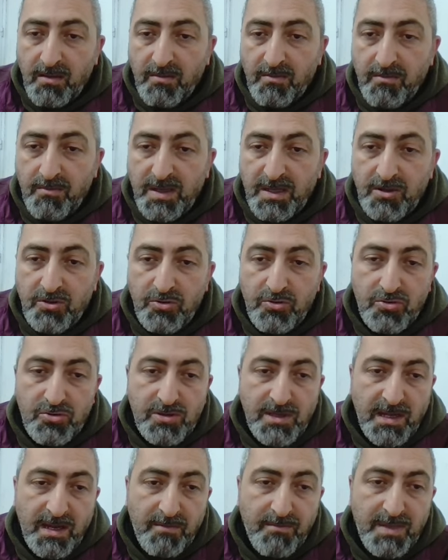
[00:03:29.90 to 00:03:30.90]

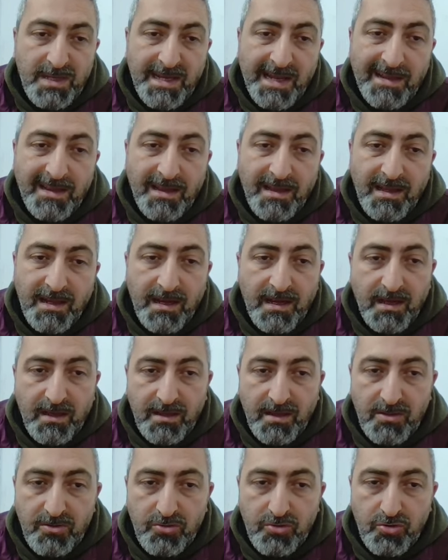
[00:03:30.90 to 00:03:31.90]
1100'lere 1050'lere
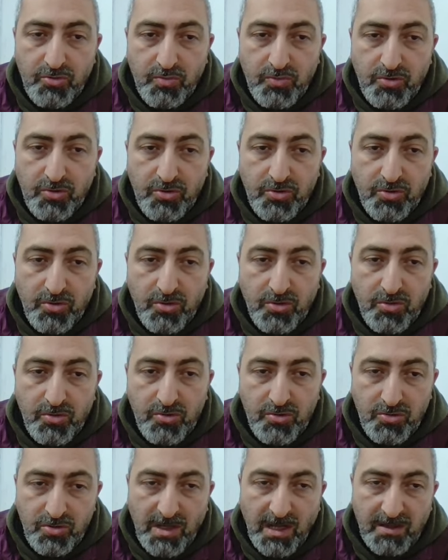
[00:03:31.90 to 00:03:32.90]
kadar düşmüş.
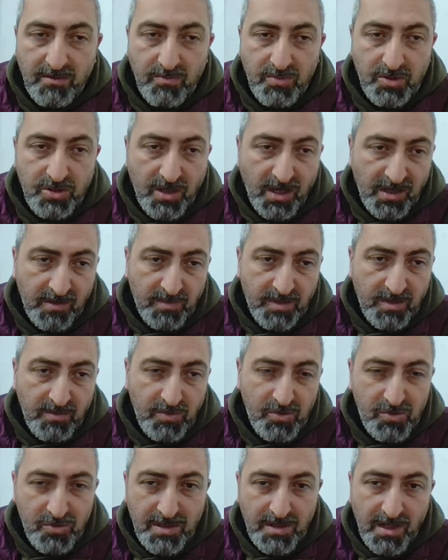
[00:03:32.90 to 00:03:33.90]
%60 kayıp değil
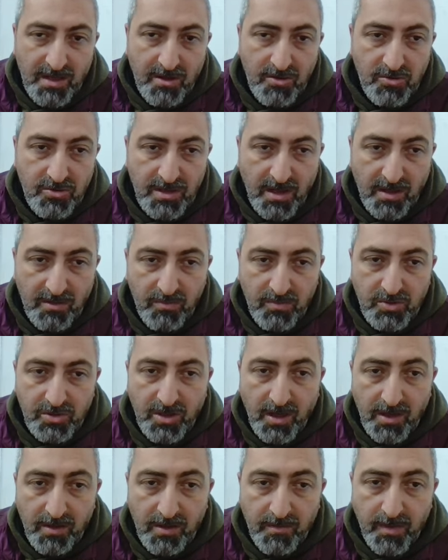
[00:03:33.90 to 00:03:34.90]
mi? %50
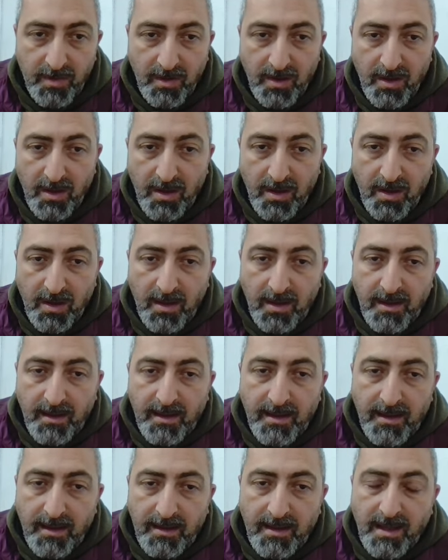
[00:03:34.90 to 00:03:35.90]
%60 kayıp.
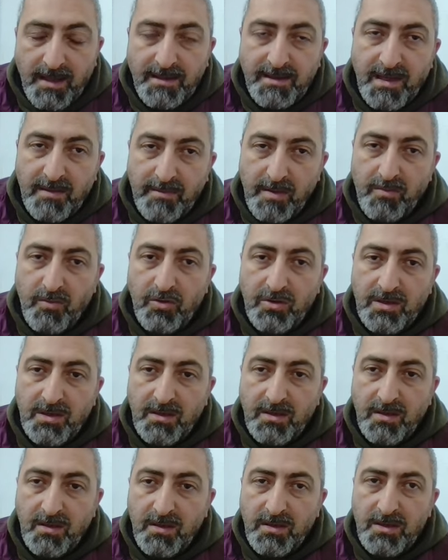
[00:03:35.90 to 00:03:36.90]
Yani demem o
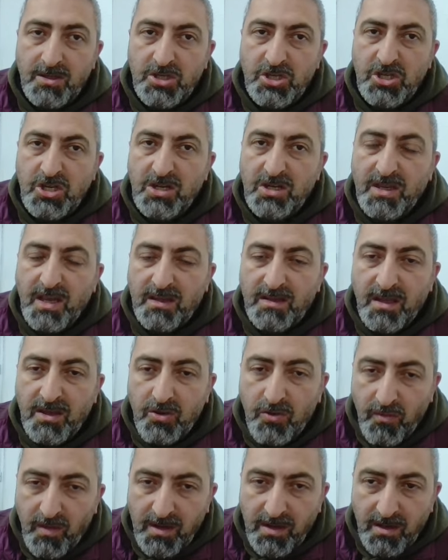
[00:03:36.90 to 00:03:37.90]
ki şirkete
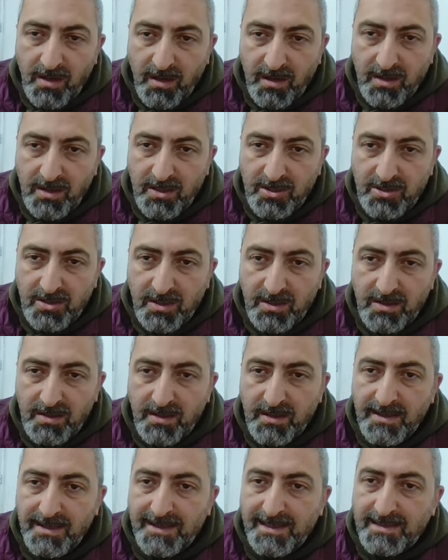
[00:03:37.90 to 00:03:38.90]
güvenin arkadaşlar.
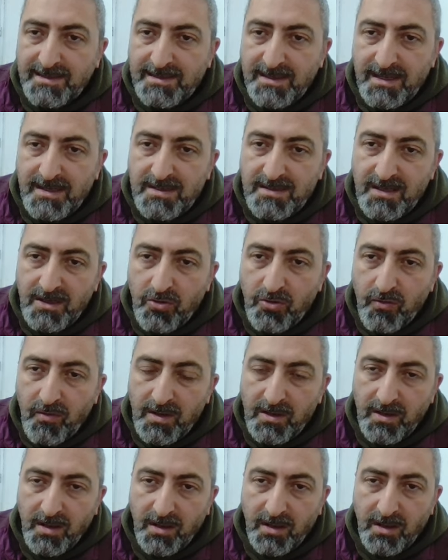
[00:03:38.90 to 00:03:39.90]
Hissenize
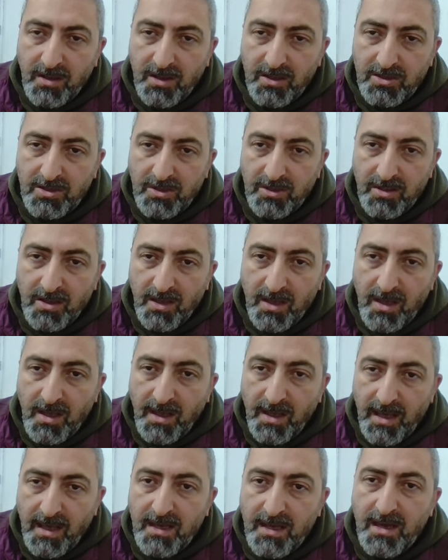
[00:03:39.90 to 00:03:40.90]
güvenin arkadaşlar.
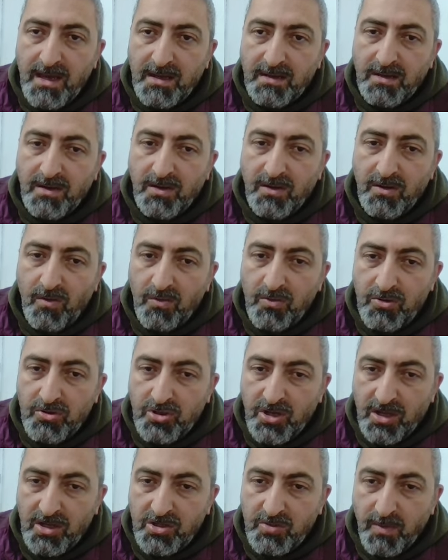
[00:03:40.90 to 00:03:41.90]
Eğer onun
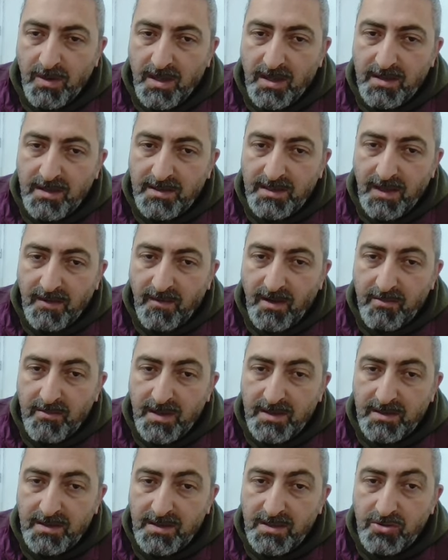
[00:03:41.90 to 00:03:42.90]
çalışmalarının devam
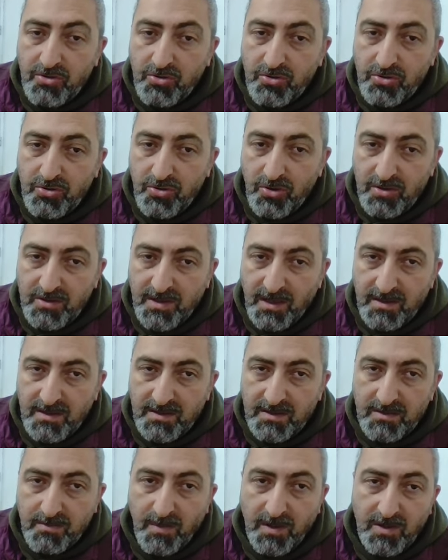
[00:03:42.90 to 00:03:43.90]
ettiğini
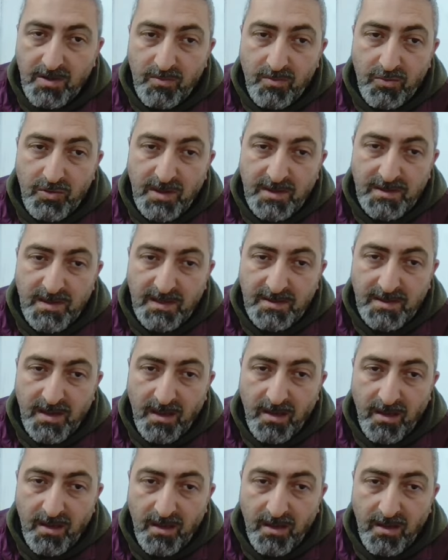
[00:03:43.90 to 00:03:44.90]
düşünüyorsanız bakın bu da
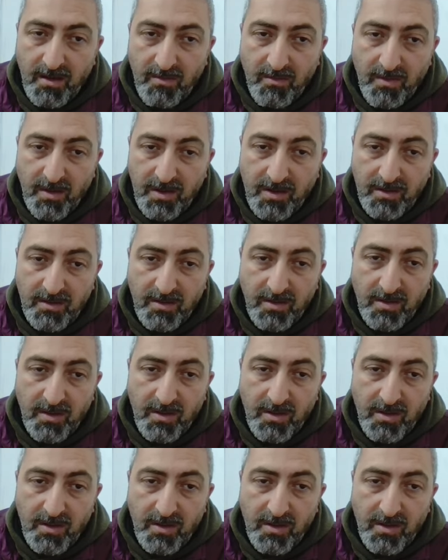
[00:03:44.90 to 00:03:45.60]
Sasa. Bakın